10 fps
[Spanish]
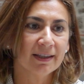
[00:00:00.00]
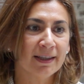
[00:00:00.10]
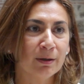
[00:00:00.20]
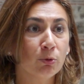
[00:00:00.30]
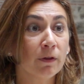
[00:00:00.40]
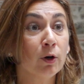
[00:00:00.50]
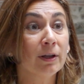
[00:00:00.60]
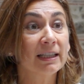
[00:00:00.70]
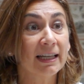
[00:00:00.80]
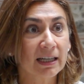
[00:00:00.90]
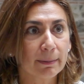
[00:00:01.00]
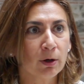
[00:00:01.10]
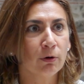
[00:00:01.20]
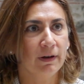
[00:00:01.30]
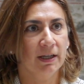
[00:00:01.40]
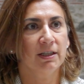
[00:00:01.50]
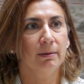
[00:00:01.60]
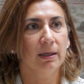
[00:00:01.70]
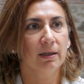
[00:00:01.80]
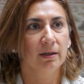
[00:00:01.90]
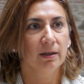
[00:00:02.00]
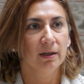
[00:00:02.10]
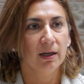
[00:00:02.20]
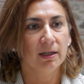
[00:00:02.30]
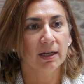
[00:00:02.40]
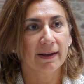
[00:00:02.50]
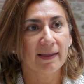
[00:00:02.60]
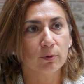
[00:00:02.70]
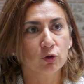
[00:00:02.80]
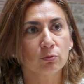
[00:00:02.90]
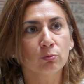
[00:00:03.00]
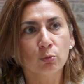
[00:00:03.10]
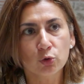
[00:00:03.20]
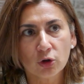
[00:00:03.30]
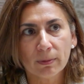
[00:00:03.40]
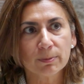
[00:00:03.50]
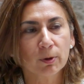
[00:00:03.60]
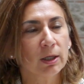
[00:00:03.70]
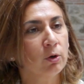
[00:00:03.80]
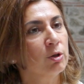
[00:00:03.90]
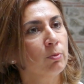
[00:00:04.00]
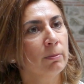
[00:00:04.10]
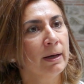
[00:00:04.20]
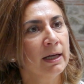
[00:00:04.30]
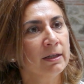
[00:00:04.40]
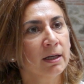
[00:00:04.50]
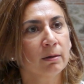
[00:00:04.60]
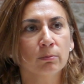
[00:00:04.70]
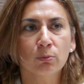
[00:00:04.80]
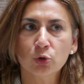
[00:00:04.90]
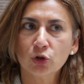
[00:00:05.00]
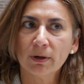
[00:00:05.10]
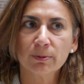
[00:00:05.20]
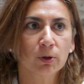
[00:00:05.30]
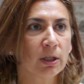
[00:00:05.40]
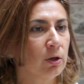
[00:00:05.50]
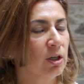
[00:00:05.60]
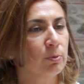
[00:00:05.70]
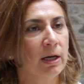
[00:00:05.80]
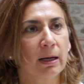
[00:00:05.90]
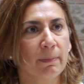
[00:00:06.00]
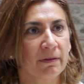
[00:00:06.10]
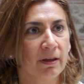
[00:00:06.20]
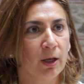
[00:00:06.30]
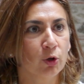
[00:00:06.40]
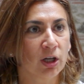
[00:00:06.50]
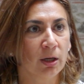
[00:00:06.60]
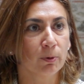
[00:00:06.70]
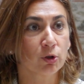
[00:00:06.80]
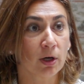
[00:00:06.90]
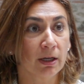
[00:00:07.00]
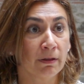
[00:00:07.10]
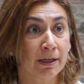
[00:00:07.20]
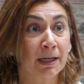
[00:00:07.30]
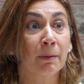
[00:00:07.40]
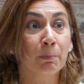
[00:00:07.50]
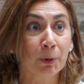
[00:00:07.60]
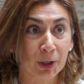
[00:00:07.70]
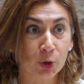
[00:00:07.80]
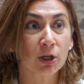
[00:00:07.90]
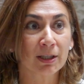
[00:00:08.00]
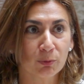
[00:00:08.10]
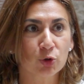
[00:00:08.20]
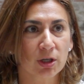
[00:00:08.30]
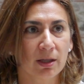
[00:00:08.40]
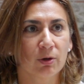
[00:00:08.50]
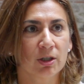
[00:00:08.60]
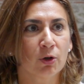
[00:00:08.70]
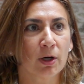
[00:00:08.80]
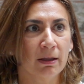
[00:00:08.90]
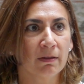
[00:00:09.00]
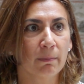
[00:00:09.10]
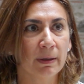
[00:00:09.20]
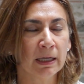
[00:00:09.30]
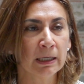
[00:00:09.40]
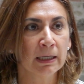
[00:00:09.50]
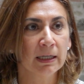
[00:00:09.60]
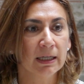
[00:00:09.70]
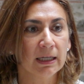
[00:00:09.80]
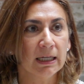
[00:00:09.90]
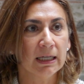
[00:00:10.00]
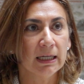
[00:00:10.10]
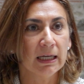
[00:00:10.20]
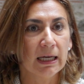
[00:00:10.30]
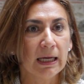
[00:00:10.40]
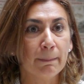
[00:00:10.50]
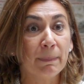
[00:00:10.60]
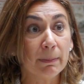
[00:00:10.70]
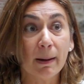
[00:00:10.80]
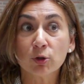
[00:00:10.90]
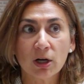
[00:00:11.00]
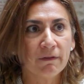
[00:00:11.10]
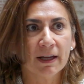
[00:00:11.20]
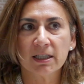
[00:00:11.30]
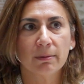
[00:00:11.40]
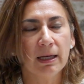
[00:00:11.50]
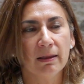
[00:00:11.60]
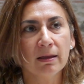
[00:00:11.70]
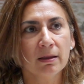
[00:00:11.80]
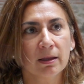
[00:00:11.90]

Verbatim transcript: de un modelo de teletrabajo flexible en el que damos mucho más protagonismo al manager, mucho más protagonismo a la capacidad de los equipos de organizarse, porque nos han demostrado que se organizan bien. Primamos la flexibilidad,